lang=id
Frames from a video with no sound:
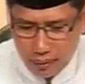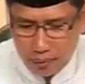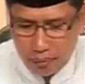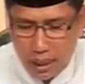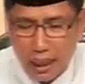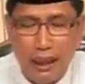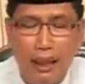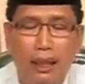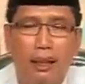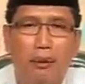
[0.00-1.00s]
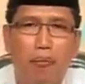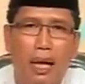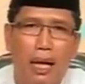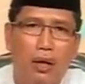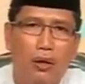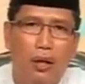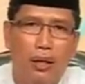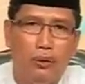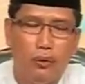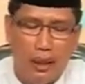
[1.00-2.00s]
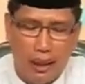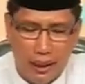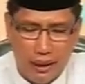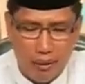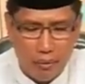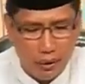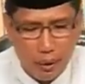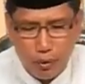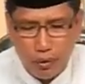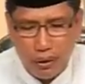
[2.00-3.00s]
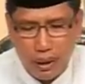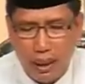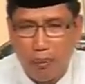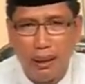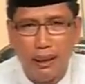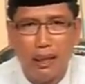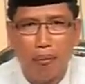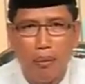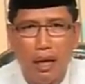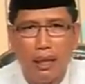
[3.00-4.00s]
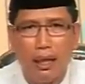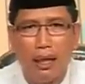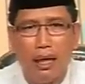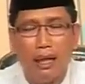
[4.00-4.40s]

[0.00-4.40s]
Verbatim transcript: balir balaghah Al-Qur'an meskipun ada banyak makna,